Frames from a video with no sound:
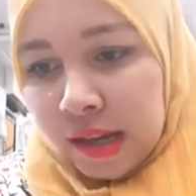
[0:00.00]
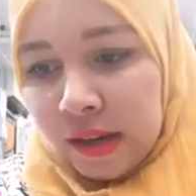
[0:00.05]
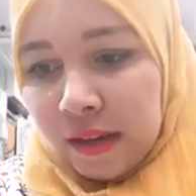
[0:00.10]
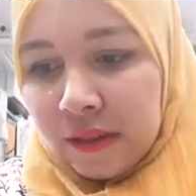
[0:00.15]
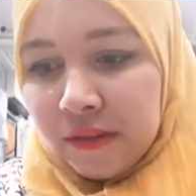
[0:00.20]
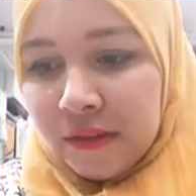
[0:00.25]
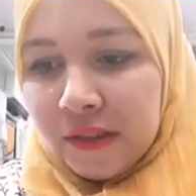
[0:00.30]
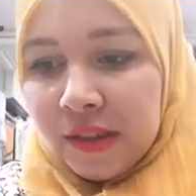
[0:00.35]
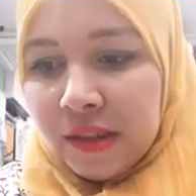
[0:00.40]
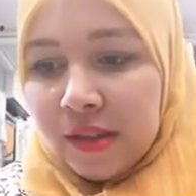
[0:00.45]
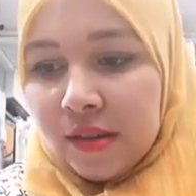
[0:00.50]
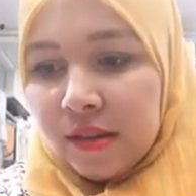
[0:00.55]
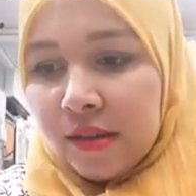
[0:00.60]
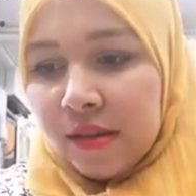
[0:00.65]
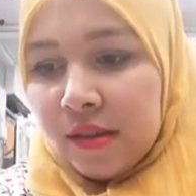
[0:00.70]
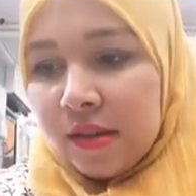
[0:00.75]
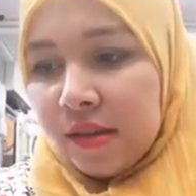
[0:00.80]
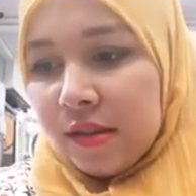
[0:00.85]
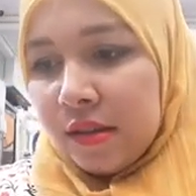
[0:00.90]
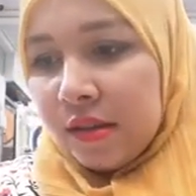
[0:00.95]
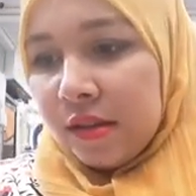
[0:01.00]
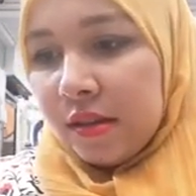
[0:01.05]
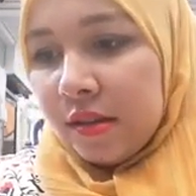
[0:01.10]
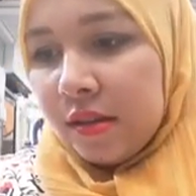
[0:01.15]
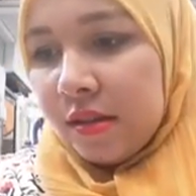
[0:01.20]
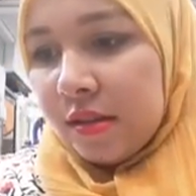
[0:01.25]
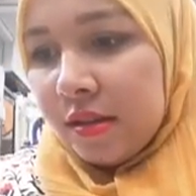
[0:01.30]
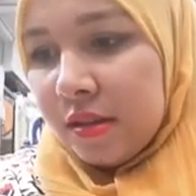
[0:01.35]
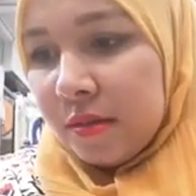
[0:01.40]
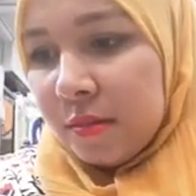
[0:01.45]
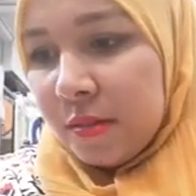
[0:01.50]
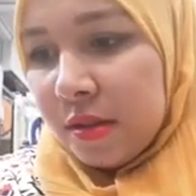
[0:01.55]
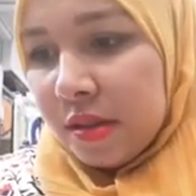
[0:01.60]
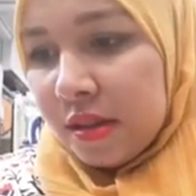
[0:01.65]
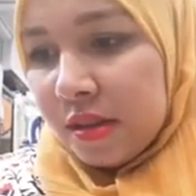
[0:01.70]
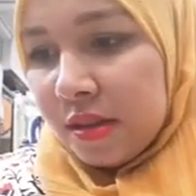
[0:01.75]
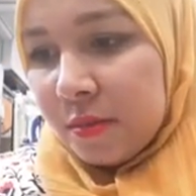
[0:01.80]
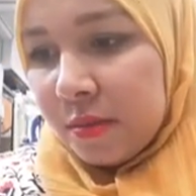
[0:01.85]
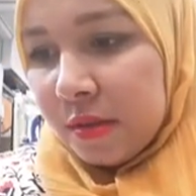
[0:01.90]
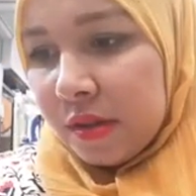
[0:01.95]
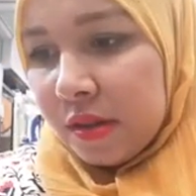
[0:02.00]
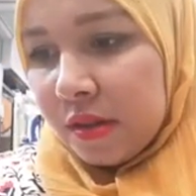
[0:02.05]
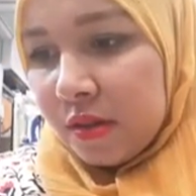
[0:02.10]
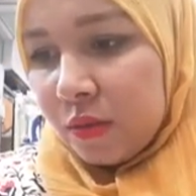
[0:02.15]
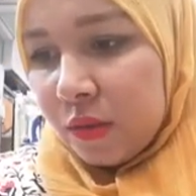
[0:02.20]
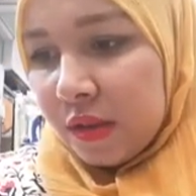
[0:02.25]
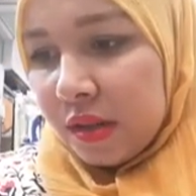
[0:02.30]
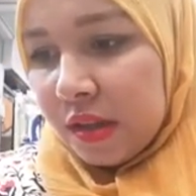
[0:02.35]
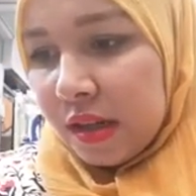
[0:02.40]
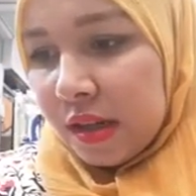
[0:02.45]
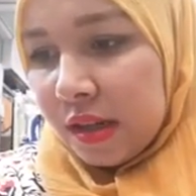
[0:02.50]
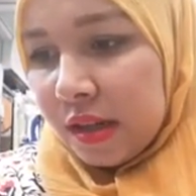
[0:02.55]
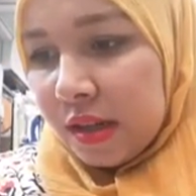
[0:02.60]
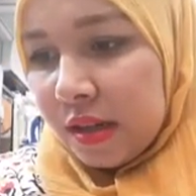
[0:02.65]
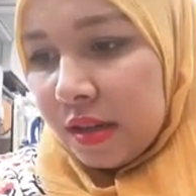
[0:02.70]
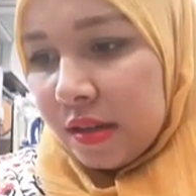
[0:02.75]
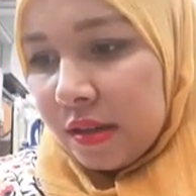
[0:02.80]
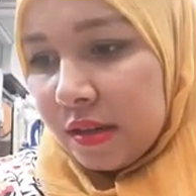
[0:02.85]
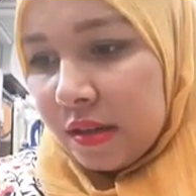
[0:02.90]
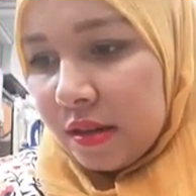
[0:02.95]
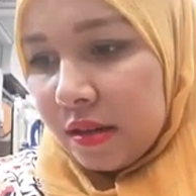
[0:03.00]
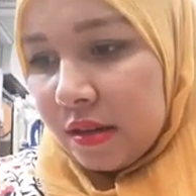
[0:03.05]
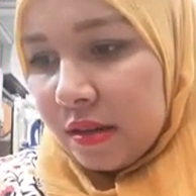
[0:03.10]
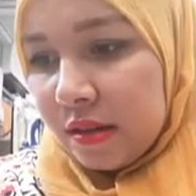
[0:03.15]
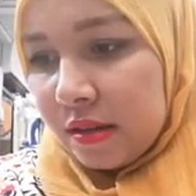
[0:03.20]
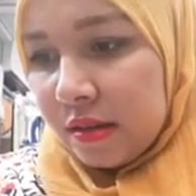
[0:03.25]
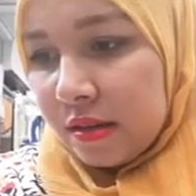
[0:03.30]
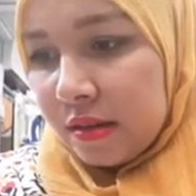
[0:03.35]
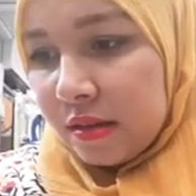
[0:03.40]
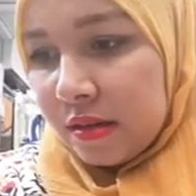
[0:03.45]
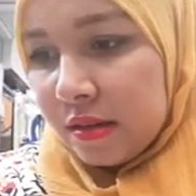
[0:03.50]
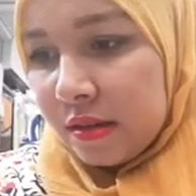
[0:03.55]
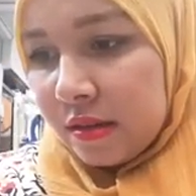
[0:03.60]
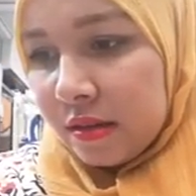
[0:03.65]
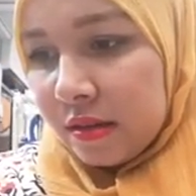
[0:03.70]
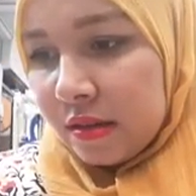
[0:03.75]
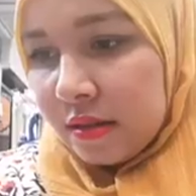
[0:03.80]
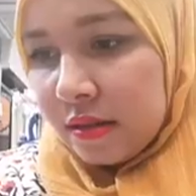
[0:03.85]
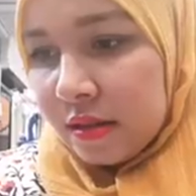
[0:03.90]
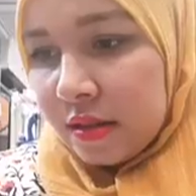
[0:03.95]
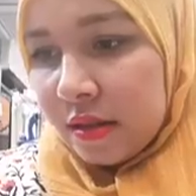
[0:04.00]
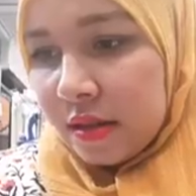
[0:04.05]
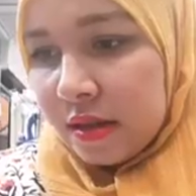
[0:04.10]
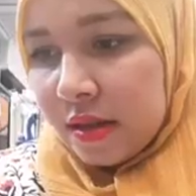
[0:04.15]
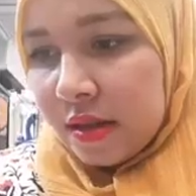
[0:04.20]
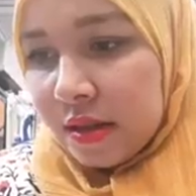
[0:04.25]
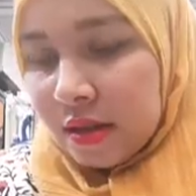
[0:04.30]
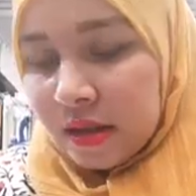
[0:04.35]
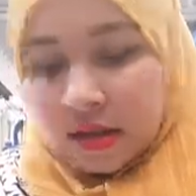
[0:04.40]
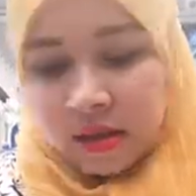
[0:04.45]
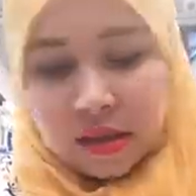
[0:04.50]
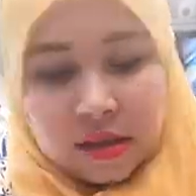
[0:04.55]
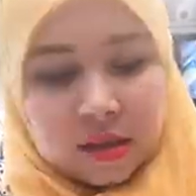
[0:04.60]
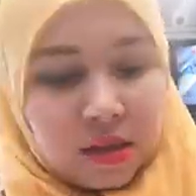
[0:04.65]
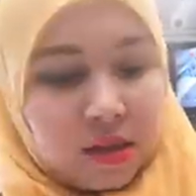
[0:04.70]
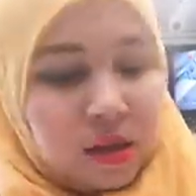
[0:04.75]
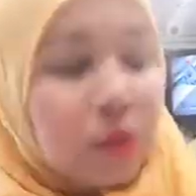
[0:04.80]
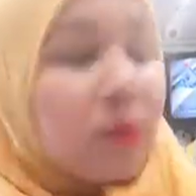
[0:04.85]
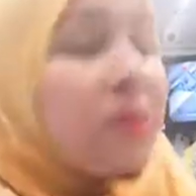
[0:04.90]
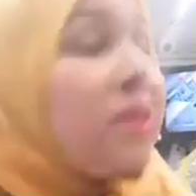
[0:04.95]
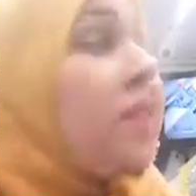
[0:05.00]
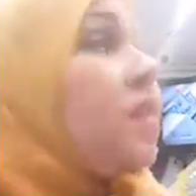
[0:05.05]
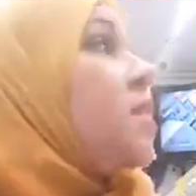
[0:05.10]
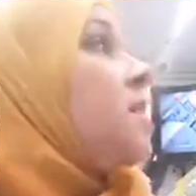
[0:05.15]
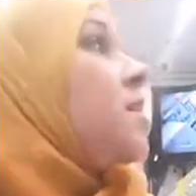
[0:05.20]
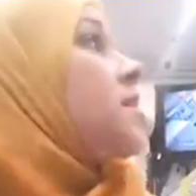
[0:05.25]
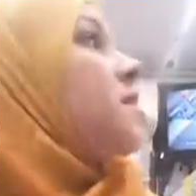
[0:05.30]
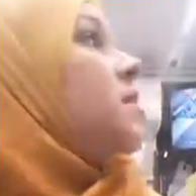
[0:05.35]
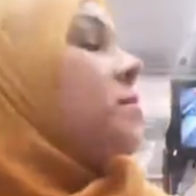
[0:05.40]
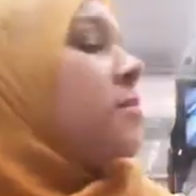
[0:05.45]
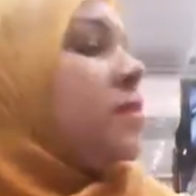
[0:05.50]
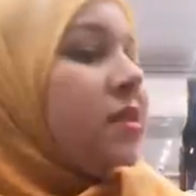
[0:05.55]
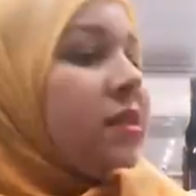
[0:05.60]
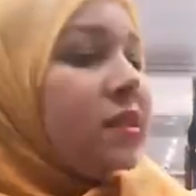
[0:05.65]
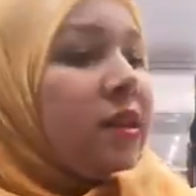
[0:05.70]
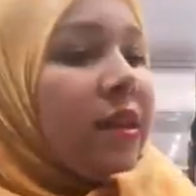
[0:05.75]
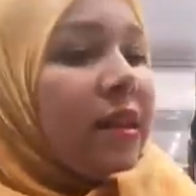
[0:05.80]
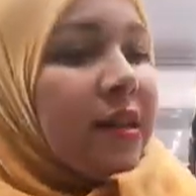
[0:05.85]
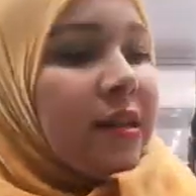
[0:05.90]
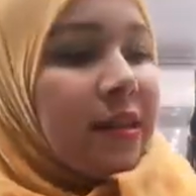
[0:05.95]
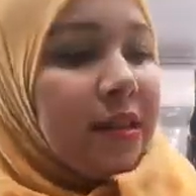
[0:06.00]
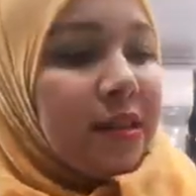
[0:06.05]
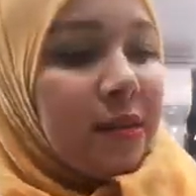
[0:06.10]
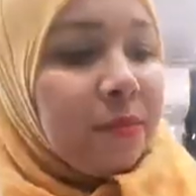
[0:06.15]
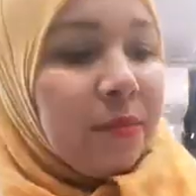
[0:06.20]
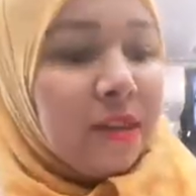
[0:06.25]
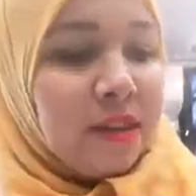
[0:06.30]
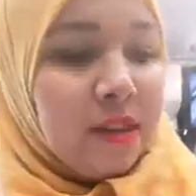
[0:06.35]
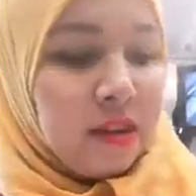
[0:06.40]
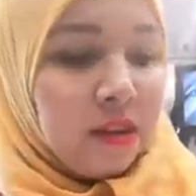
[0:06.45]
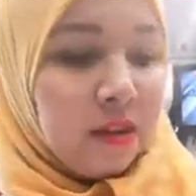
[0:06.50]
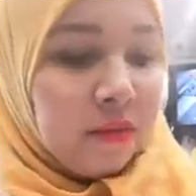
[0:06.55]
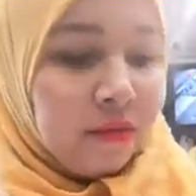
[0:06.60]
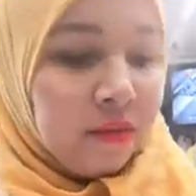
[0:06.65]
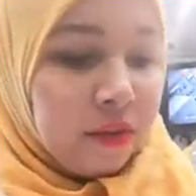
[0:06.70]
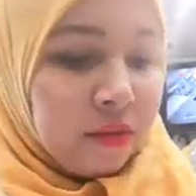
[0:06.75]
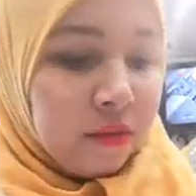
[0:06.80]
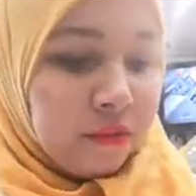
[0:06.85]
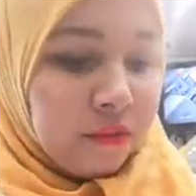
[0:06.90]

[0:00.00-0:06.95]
عرفتي آه، سميت كسبت تودرات ليا ال... تودر ليا الثمن ديال هذه حسبي لي عفاك